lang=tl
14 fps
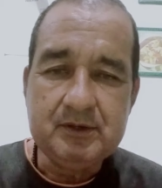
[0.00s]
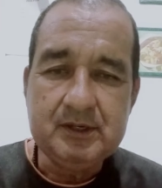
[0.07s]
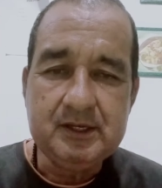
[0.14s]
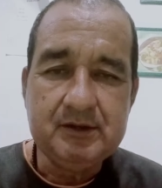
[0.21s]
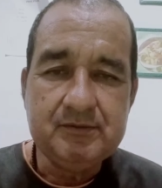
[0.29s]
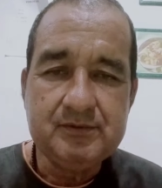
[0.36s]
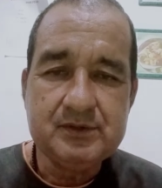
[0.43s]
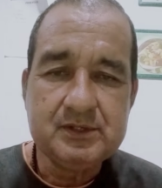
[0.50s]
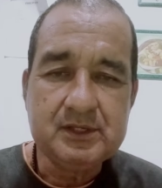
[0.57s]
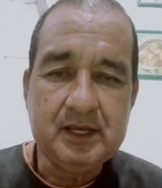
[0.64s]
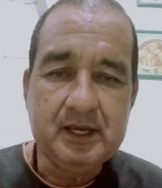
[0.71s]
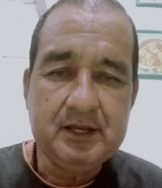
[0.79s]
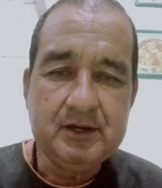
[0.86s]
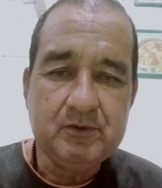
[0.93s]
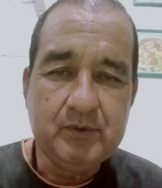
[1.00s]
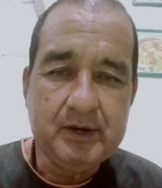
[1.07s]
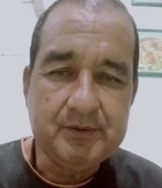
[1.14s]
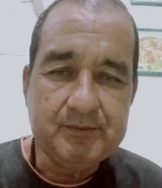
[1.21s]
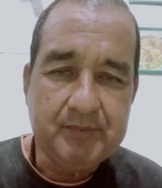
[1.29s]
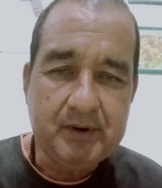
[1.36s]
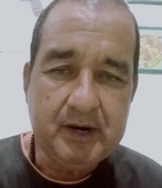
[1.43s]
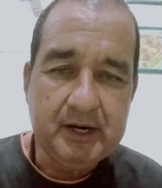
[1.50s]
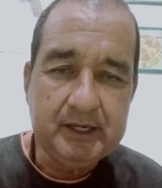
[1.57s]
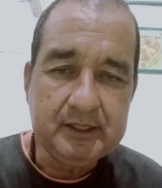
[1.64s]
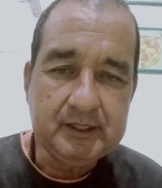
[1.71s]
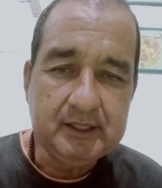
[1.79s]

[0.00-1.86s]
leaves and one part